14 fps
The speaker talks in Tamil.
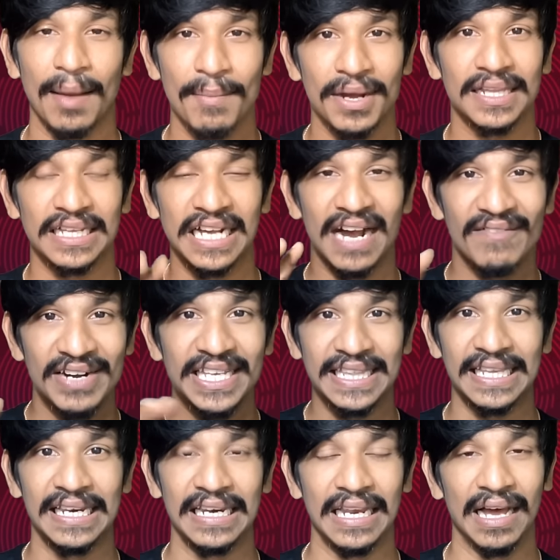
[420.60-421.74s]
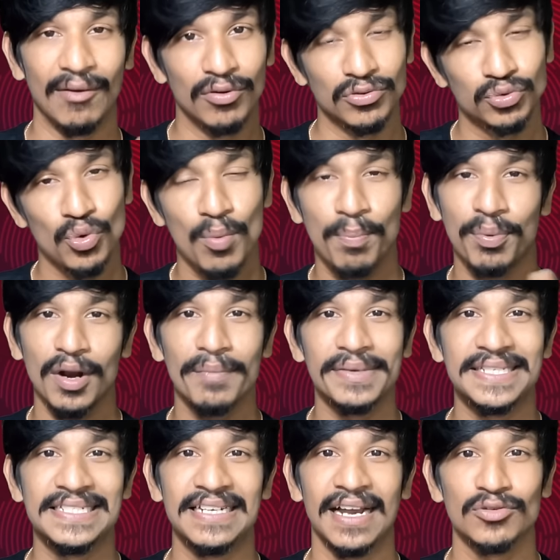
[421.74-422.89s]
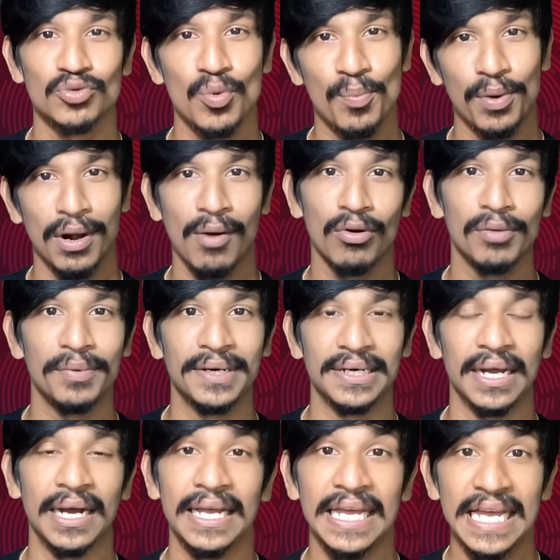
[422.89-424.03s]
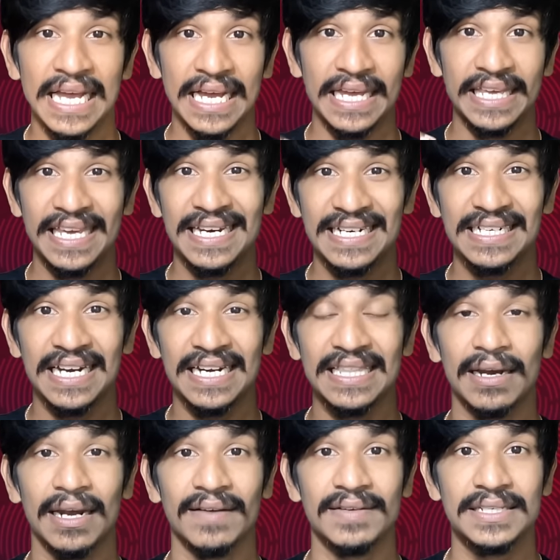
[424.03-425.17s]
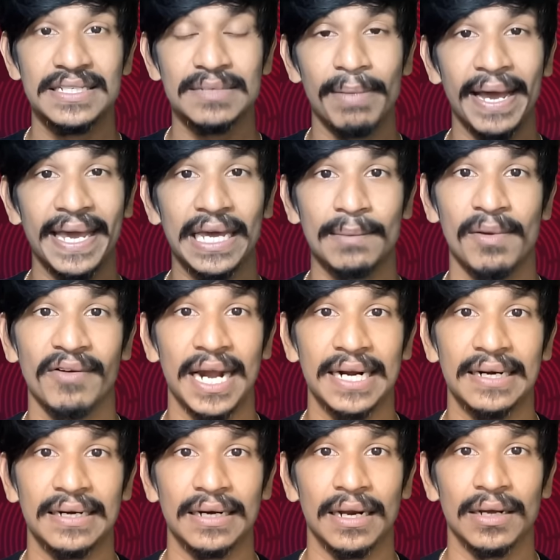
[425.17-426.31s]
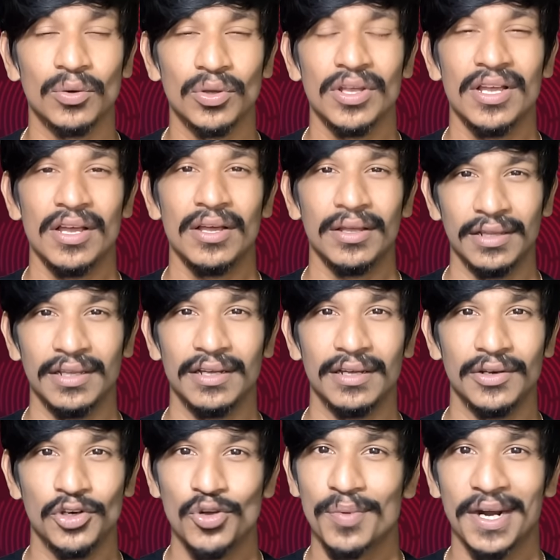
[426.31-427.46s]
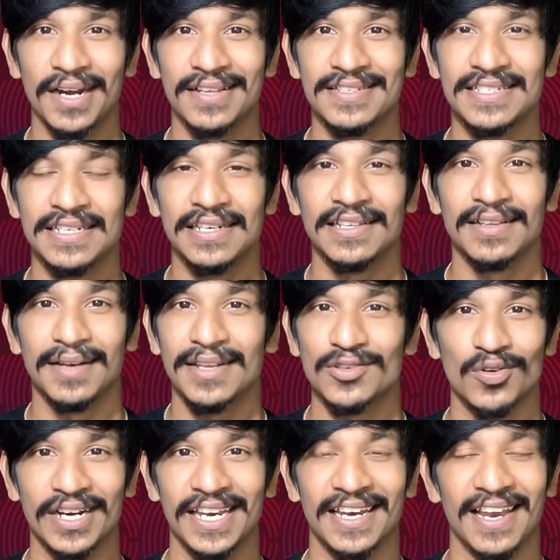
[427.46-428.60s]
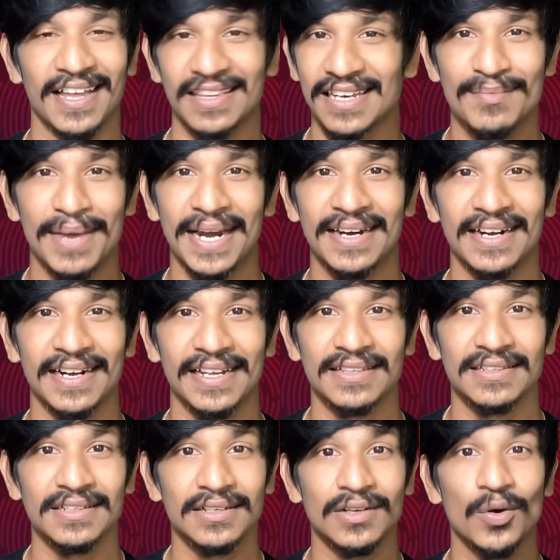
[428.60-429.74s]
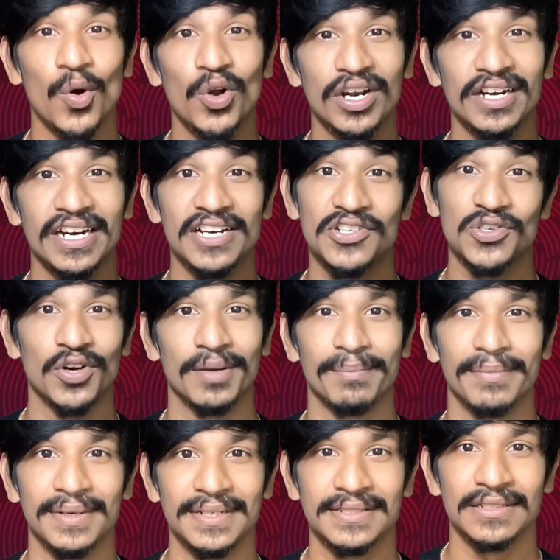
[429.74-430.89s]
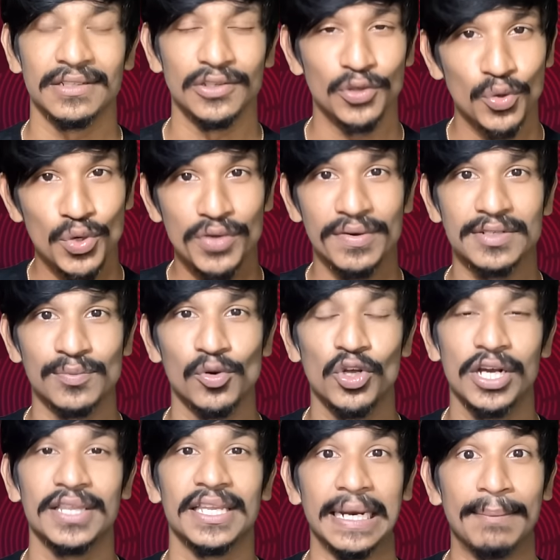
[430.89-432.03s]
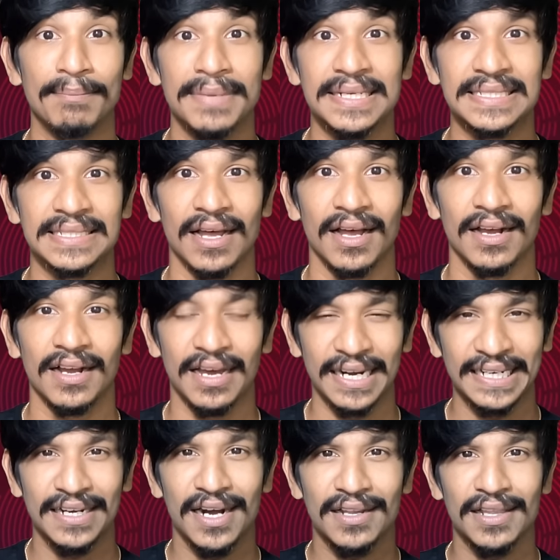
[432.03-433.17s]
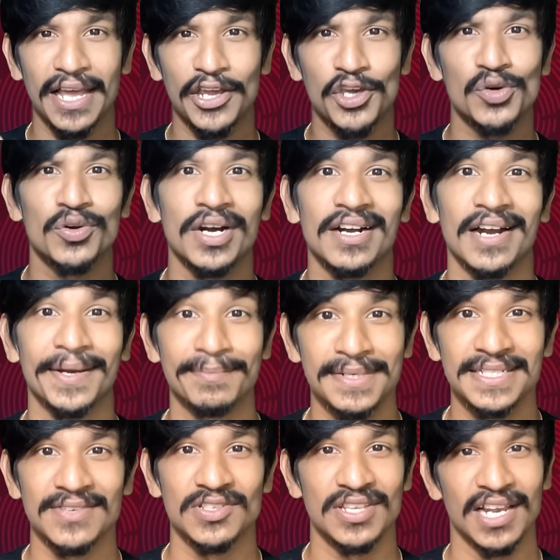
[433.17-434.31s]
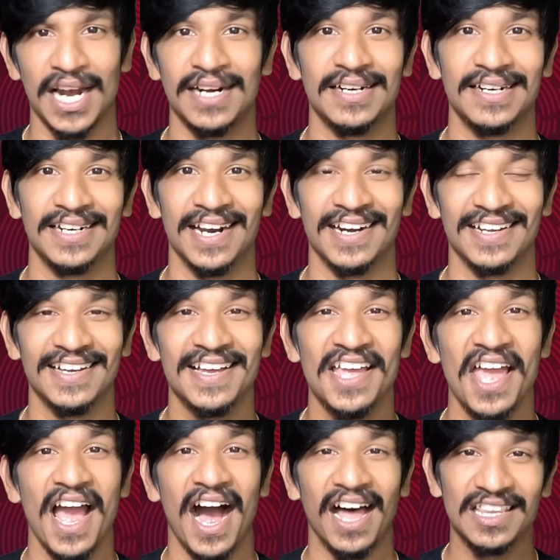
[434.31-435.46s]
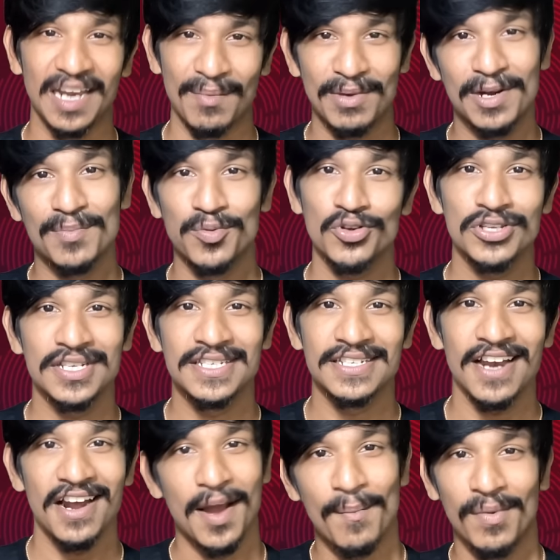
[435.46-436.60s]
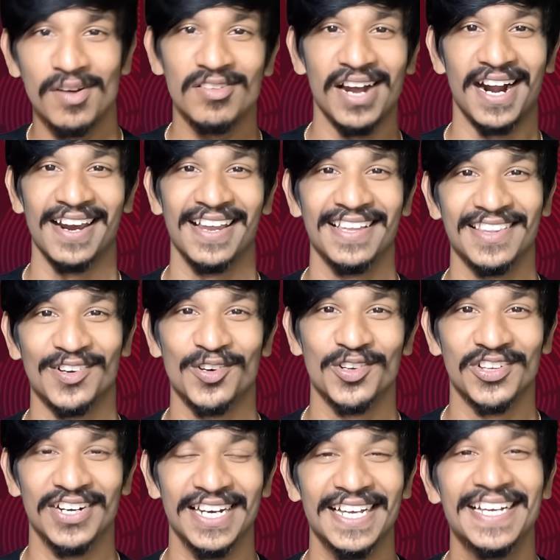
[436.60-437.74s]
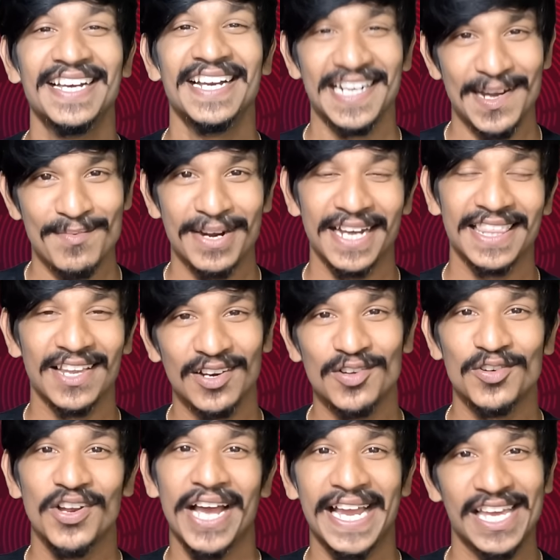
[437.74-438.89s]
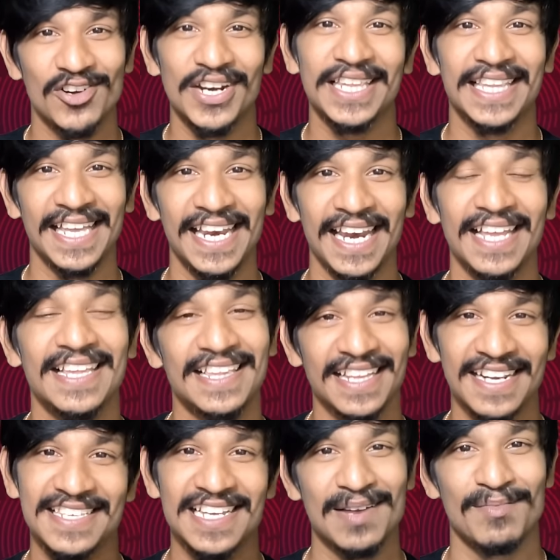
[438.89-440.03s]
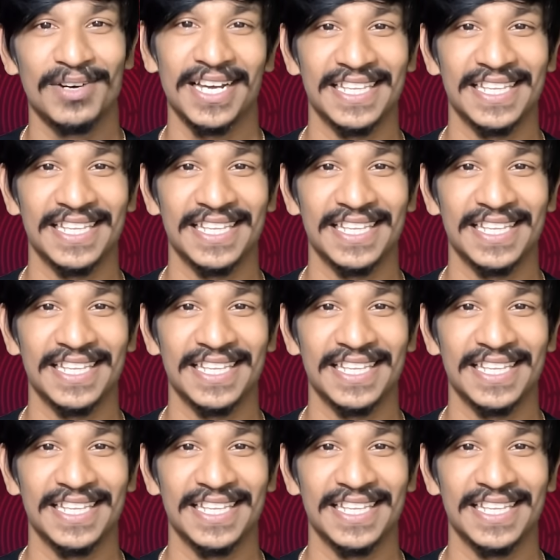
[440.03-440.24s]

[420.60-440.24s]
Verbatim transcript: நமக்கு அதை கவனிக்க தெரியல அவங்க சூப்பராக பேசிகிட்டு இருக்காங்க சூப்பராக கொண்டு போயிட்டு இருக்காங்க எண் கணிதங்களை வச்சு பயங்கரமாக விளாண்டுட்டு இருக்காங்க இந்த நியூமராலஜி இதெல்லாம் சொல்கிறீங்களா அதெல்லாம் மேட்ரு கிடையாது கோல்டன் ரேஷியோ நம்பர்ஸ் யூனிவர்ஸ் முழுக்க இந்த நம்பர்ஸ் தான் கரெக்டான அக்யூரேட்டான நம்பர்ஸ் வச்சு விளாண்டுட்டு இருக்கானுங்க அது நமக்கு புரிஞ்சிருச்சுன்னா நம்மளும் விளாடலாம் அந்த கூட்டத்துக்குள்ள நமக்கு அந்த அளவுக்கு இன்னும் அக்யூரேட்டாக தெரியல தெரிஞ்சால் நம்மளும்